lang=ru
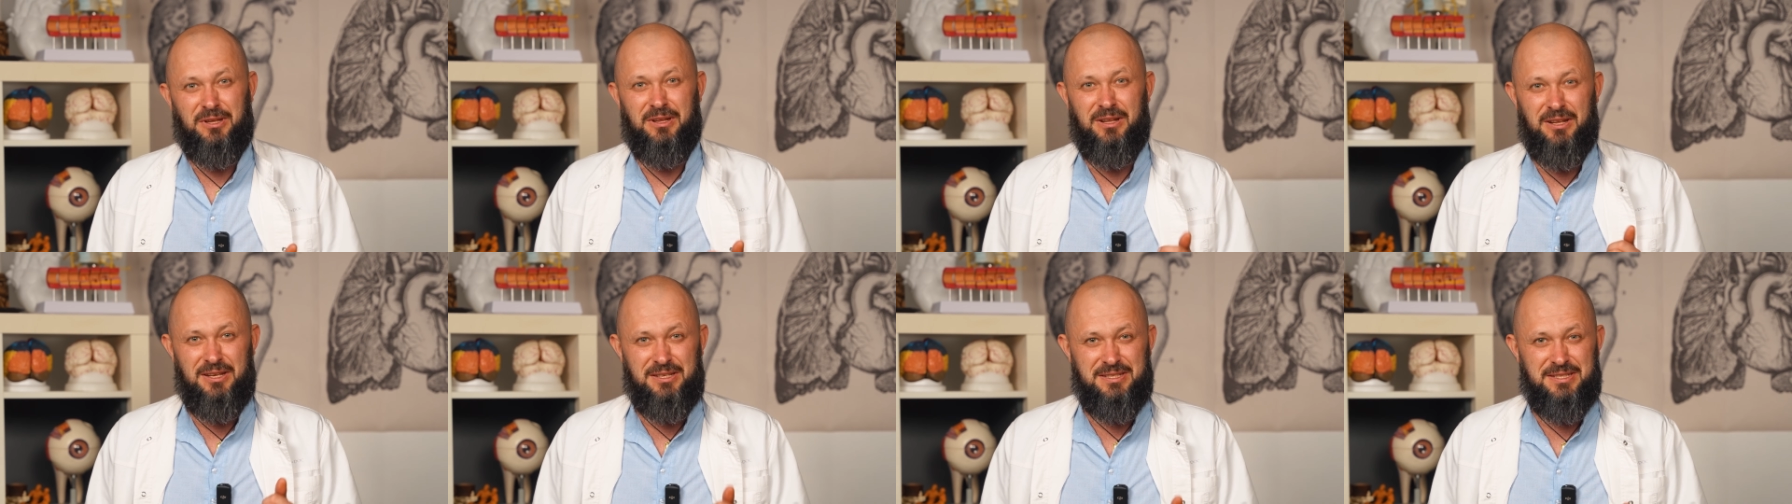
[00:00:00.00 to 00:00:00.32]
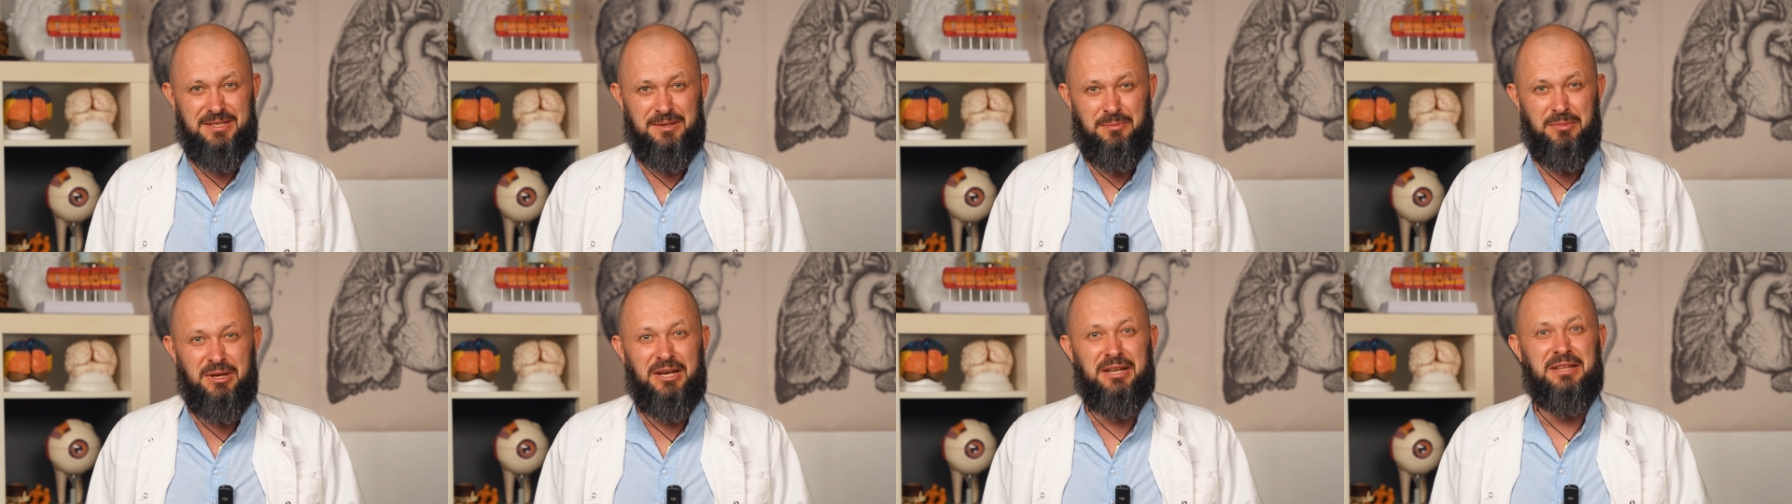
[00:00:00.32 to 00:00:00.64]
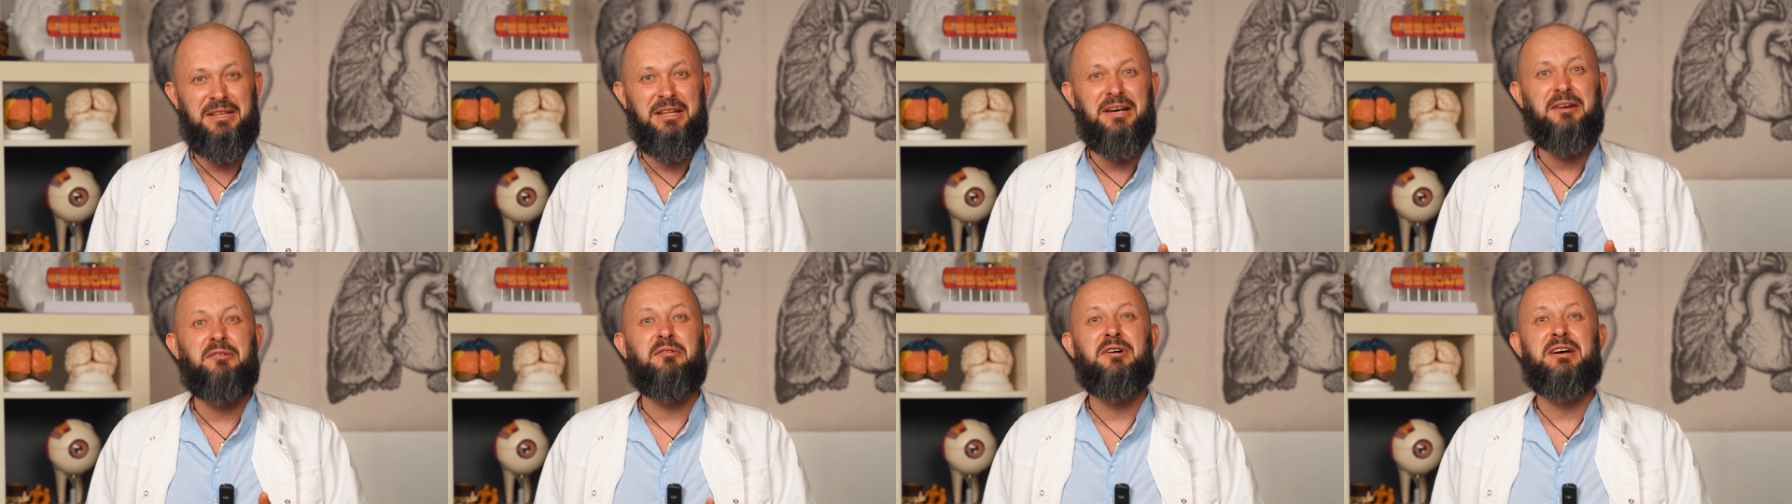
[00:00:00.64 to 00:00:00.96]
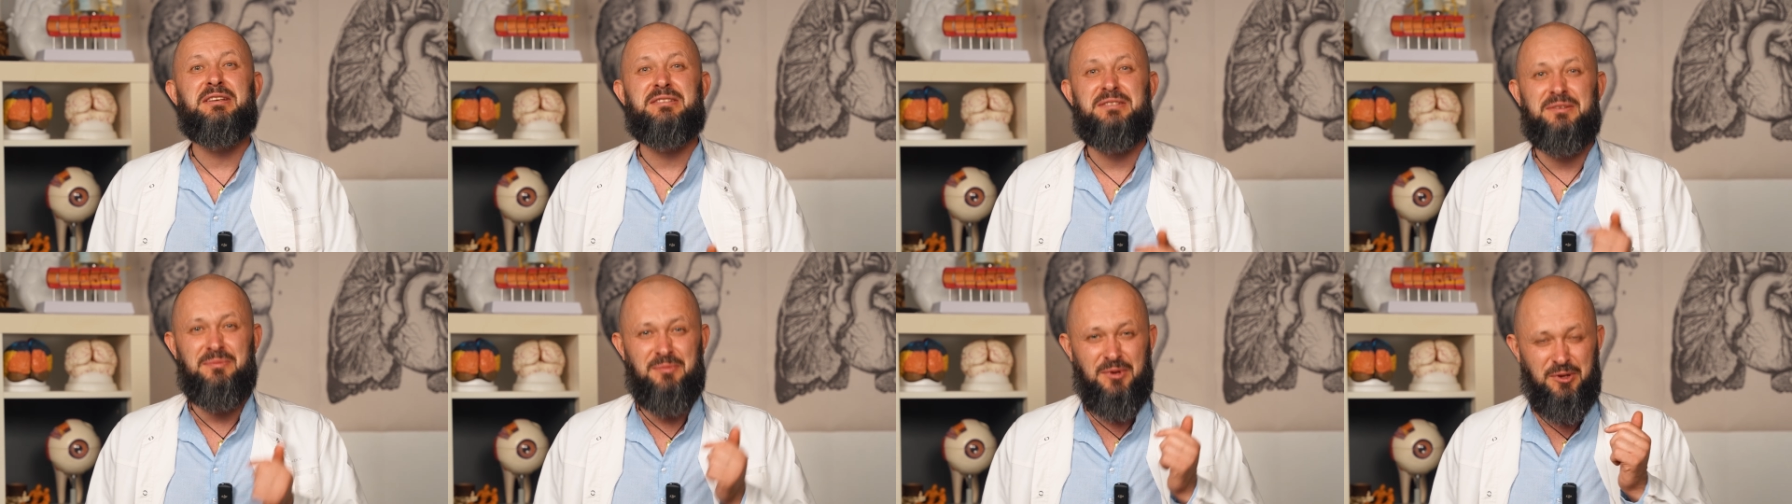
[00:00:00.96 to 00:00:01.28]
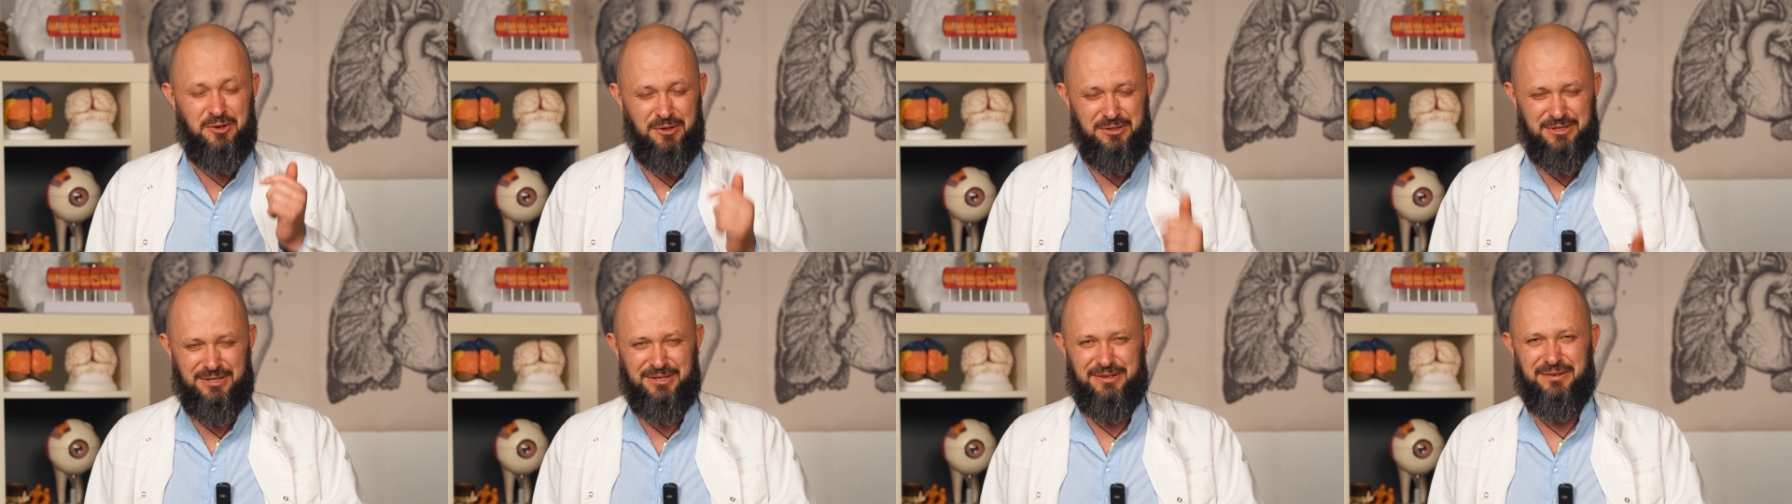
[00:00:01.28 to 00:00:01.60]
для себя да
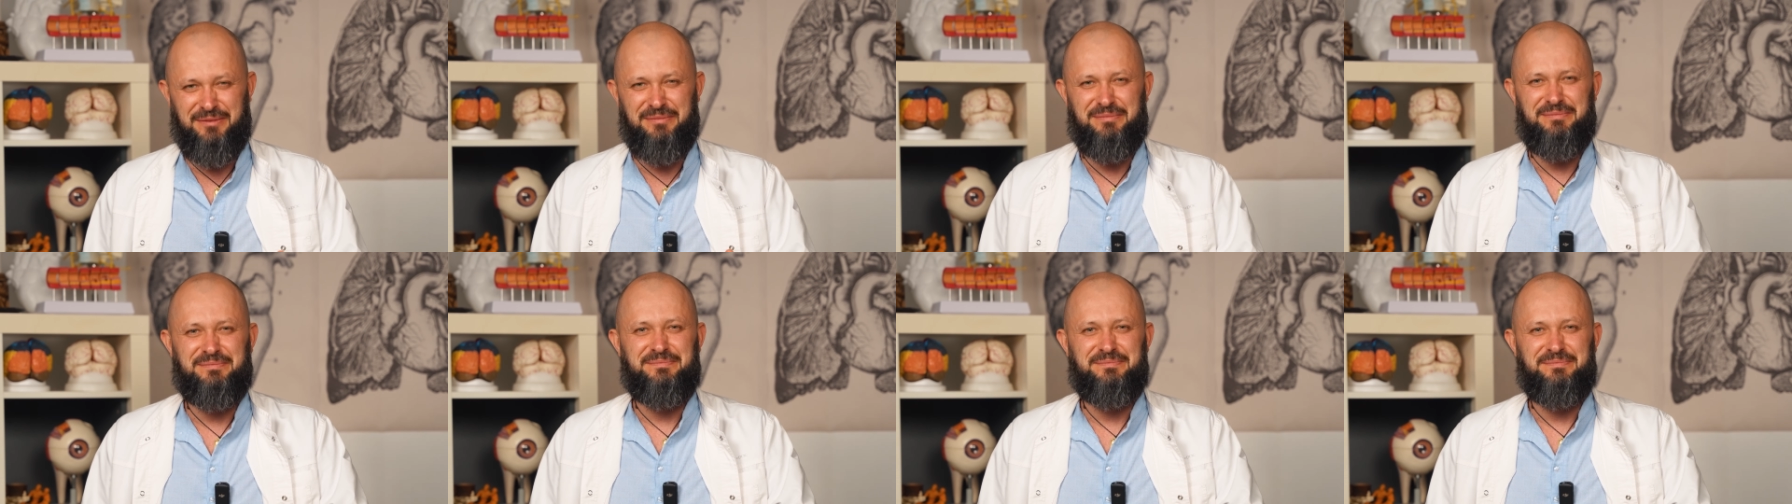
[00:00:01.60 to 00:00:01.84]
возьмете.